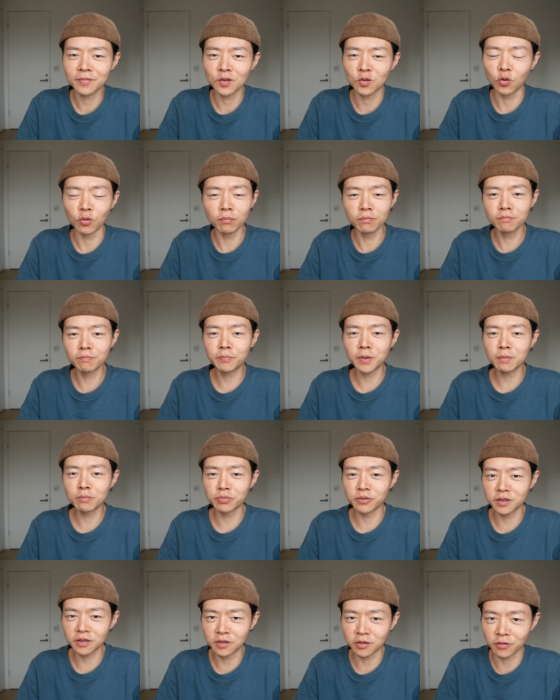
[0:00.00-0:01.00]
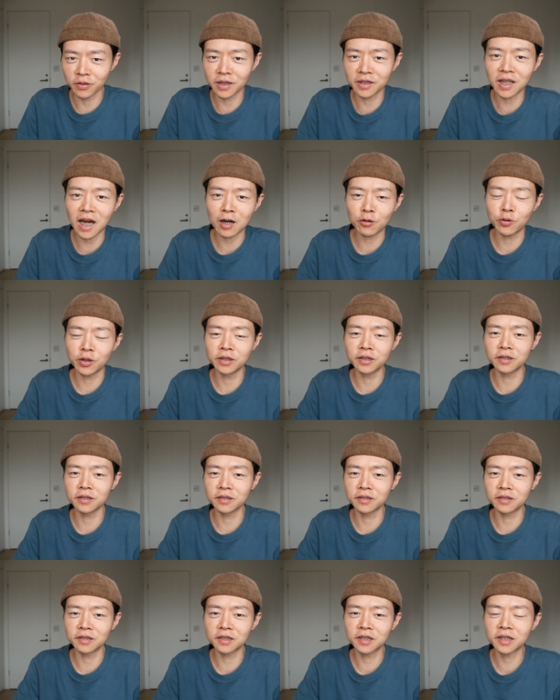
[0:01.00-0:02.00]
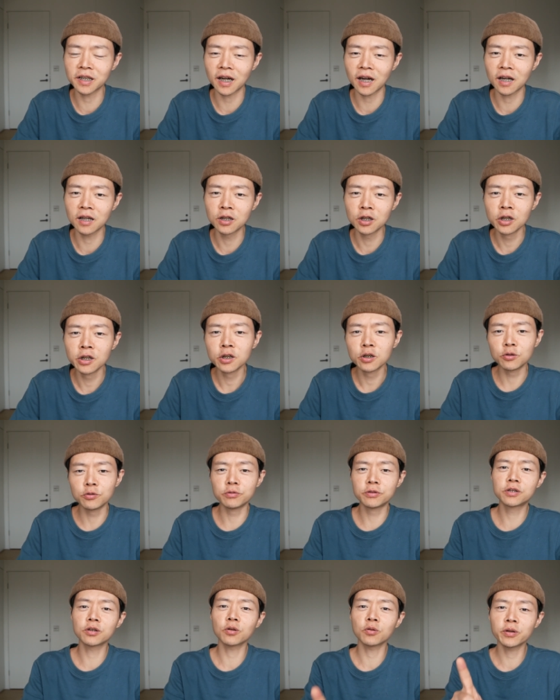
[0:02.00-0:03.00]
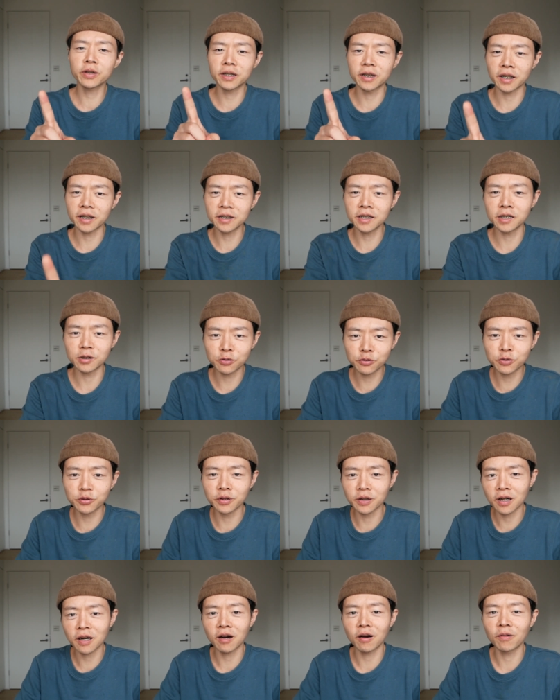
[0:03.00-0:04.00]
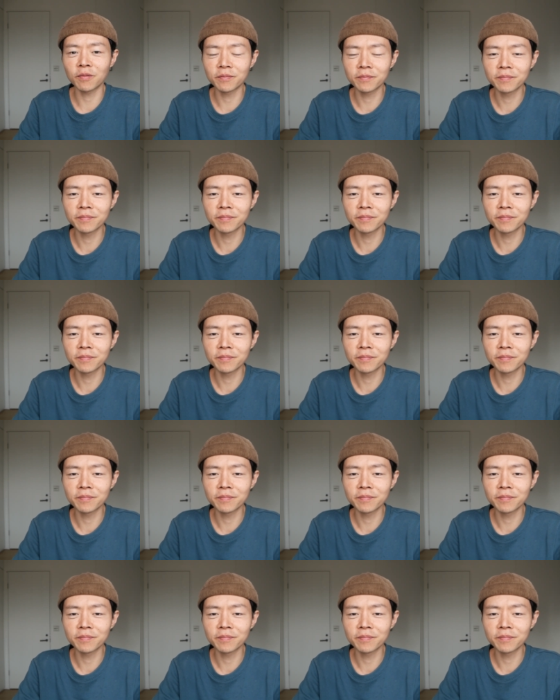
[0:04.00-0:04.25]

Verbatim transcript: 我们并不是走在大原则之下。宇宙会给你讯号，